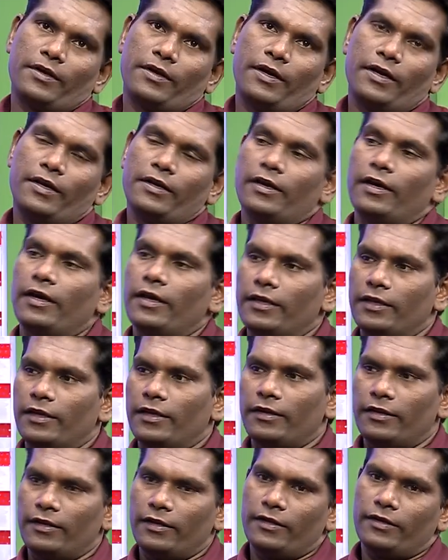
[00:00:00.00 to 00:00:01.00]
అండ్ ఆలీ
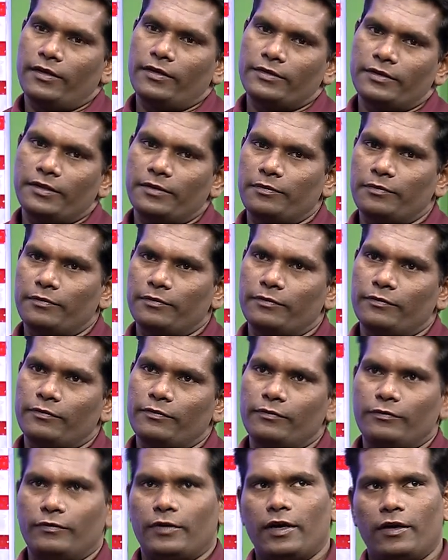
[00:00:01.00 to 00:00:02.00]
అన్నయ్య సమ్
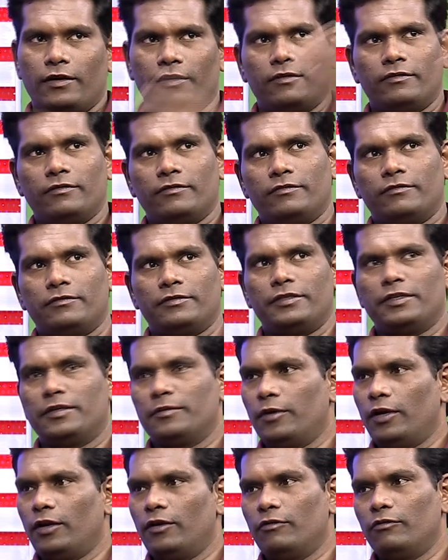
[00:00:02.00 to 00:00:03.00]
వాళ్ళు
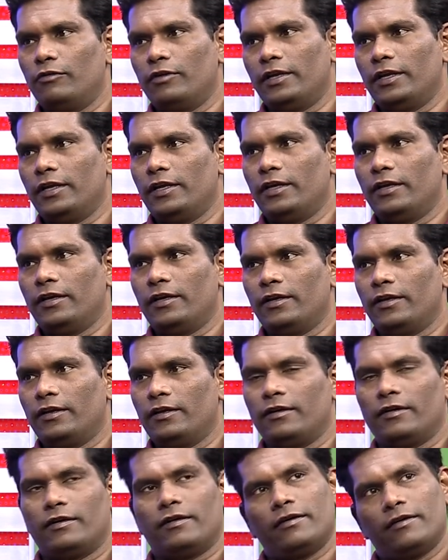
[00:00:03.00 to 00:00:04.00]
సినిమాలో ఉంటే
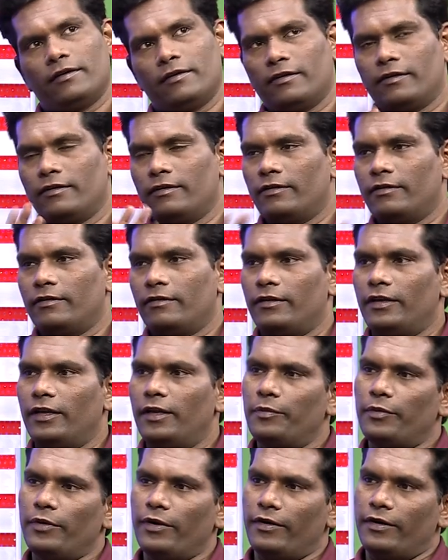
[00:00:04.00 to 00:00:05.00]

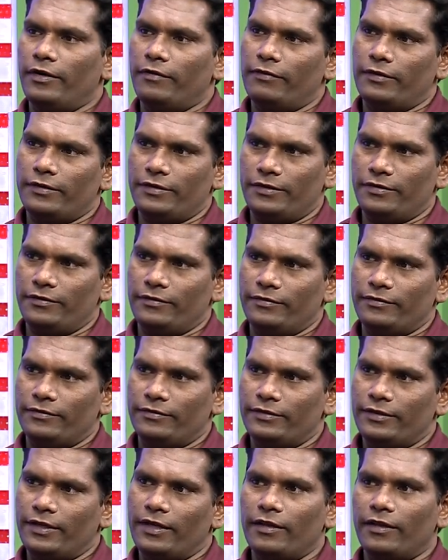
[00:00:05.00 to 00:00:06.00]
వెళ్ళిపోయేవాడిని ఫస్ట్
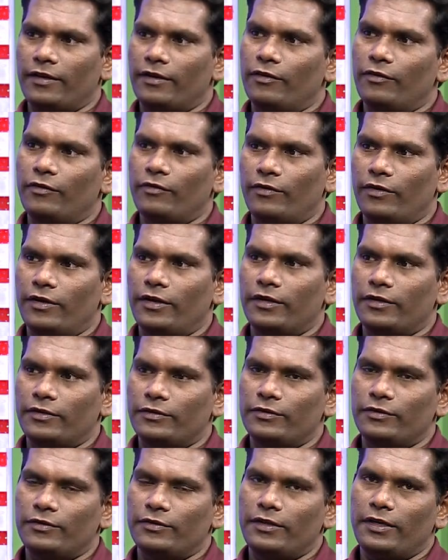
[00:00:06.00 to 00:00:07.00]
సరదా నవ్వుకోవడానికి
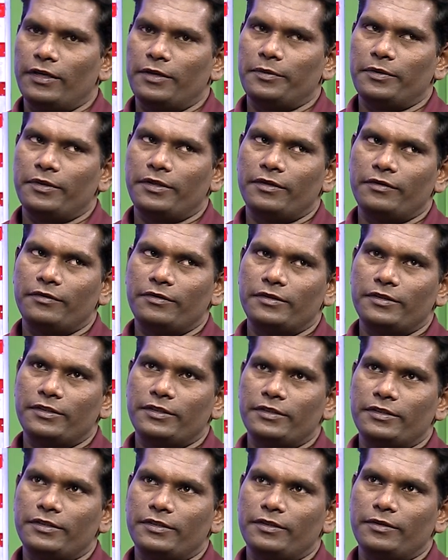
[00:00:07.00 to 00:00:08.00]
సో దాని మీద నుంచి
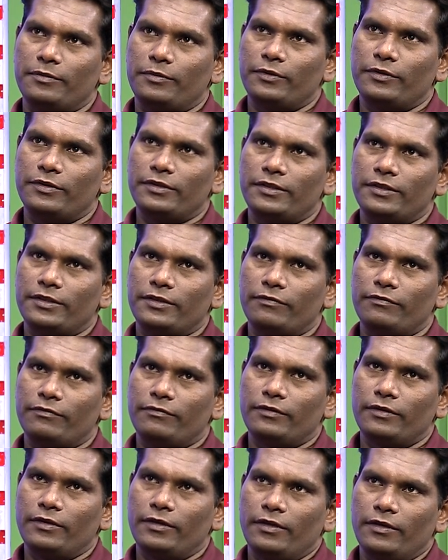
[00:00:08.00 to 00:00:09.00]
చిన్నప్పటి నుంచి
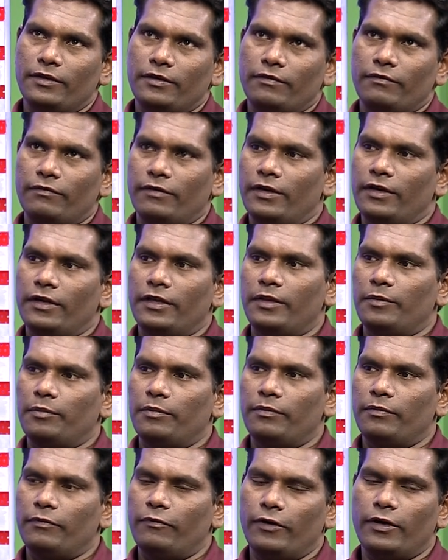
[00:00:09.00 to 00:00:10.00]
ఫన్ అనేది
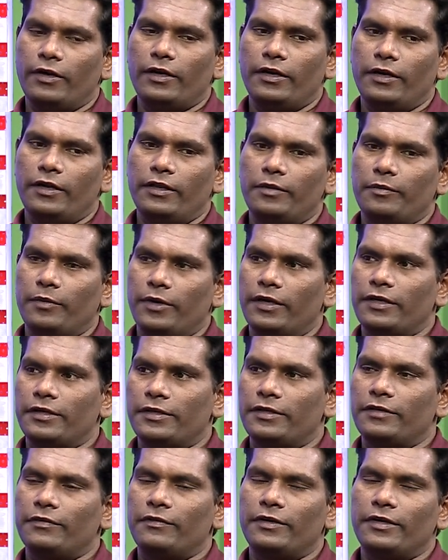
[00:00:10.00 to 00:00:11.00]
ఫన్ అనేది బాగా
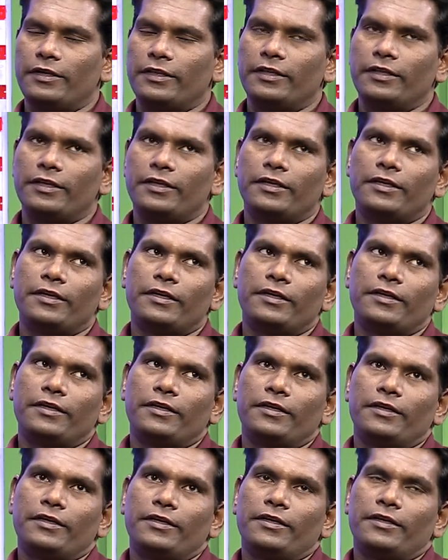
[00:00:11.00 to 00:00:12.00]
ఇష్టం ఉండేది
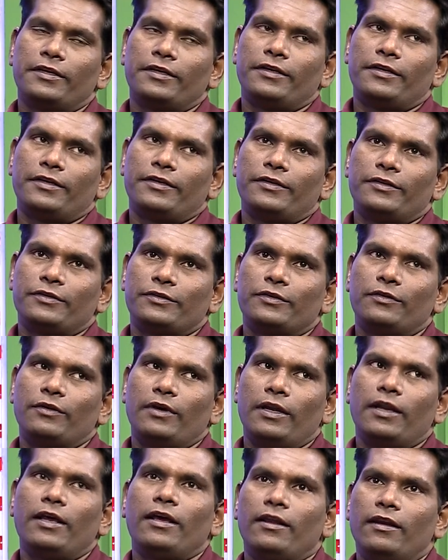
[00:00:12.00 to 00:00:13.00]
సో
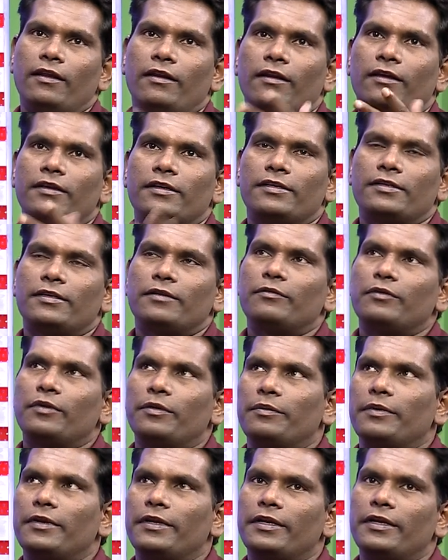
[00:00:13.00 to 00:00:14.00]
అలా అలా అలా ఇష్టంతో
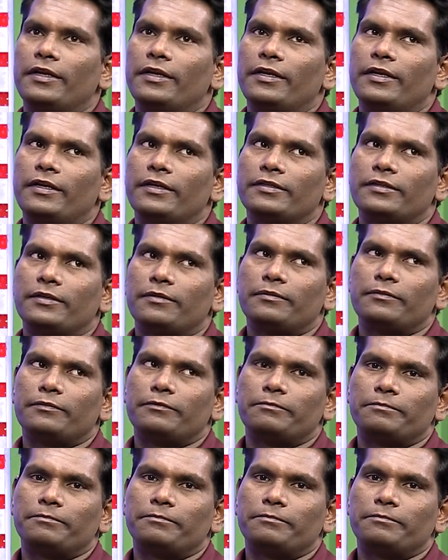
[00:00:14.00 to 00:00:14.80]
పెరిగి సమ్